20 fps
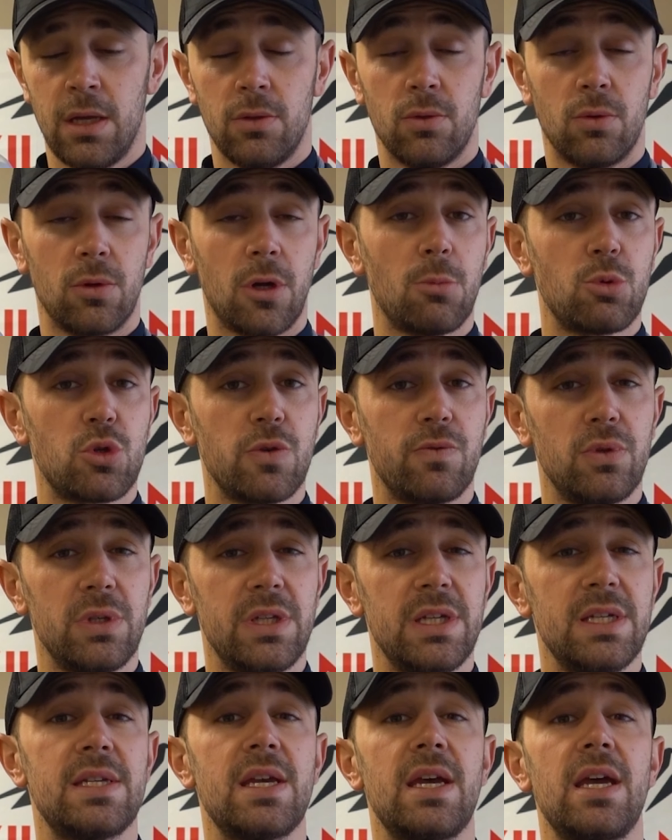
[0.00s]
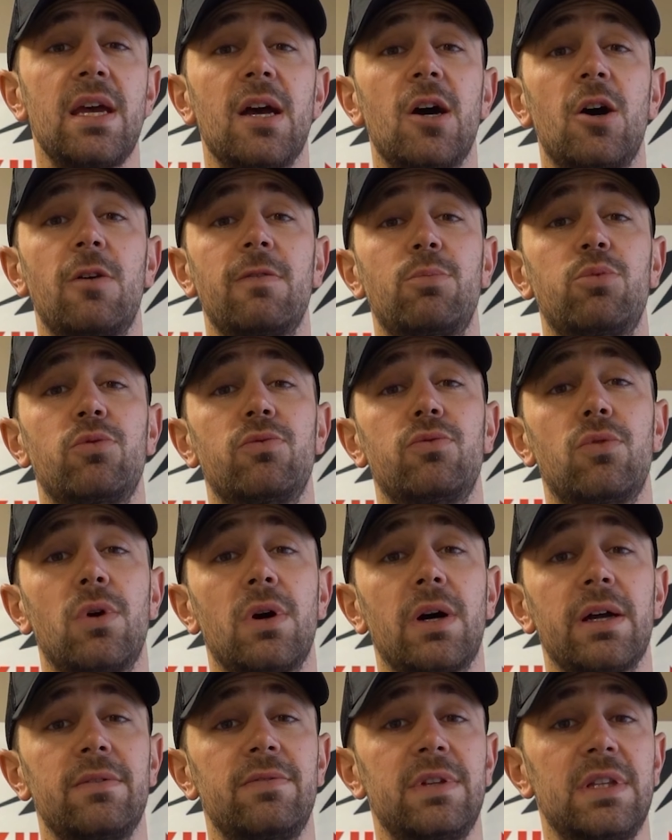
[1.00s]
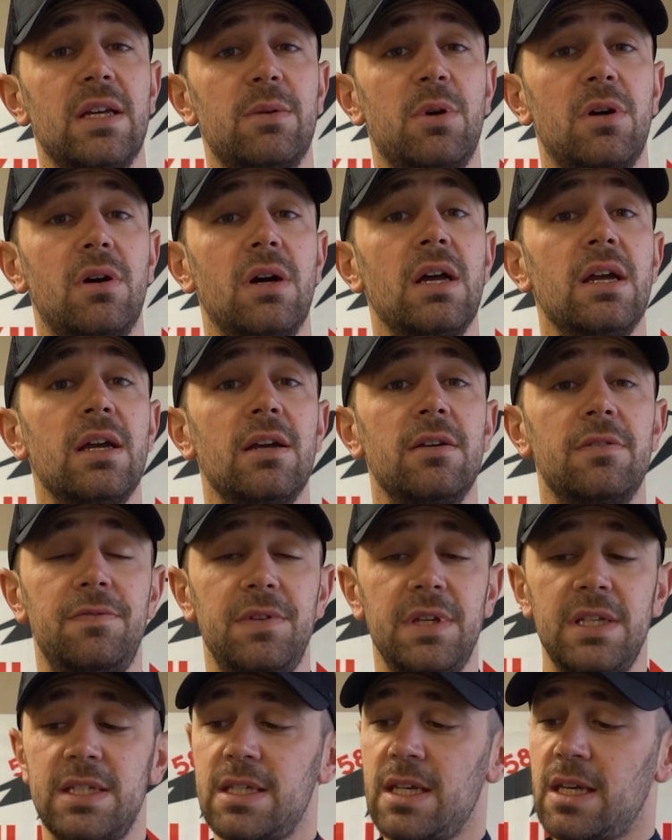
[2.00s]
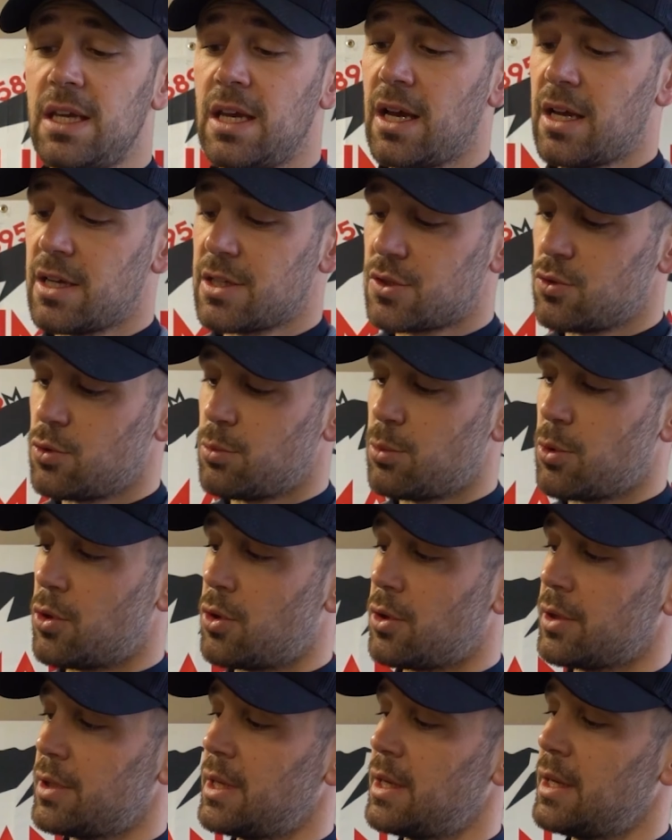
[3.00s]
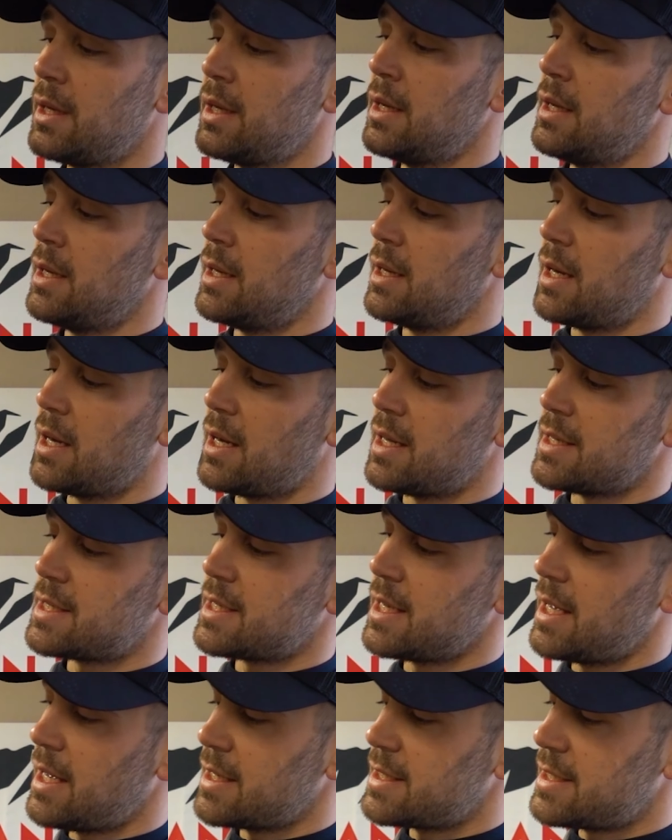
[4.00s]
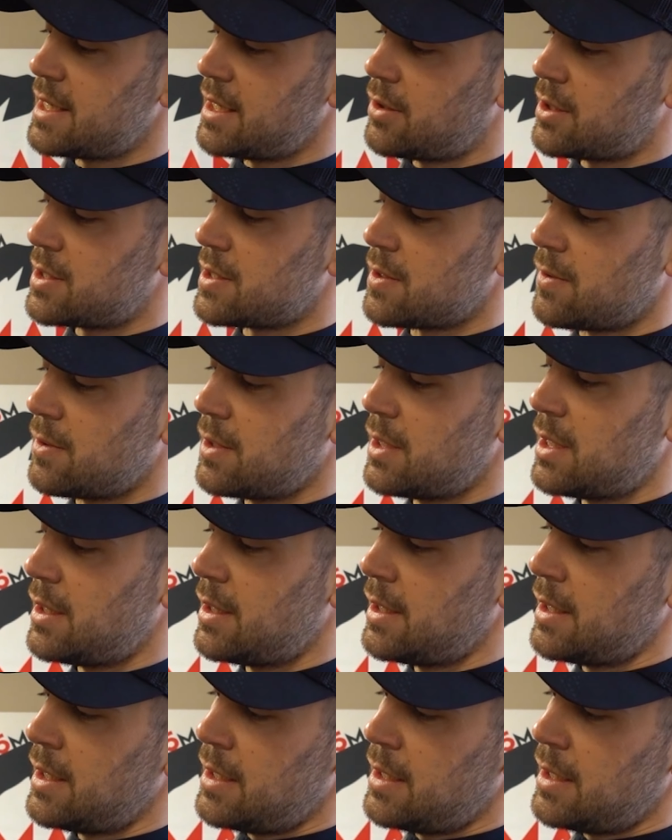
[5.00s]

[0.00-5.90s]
Donc comme je vous le disais, on va pouvoir évidemment fixer un snowboard grâce à cette sangle.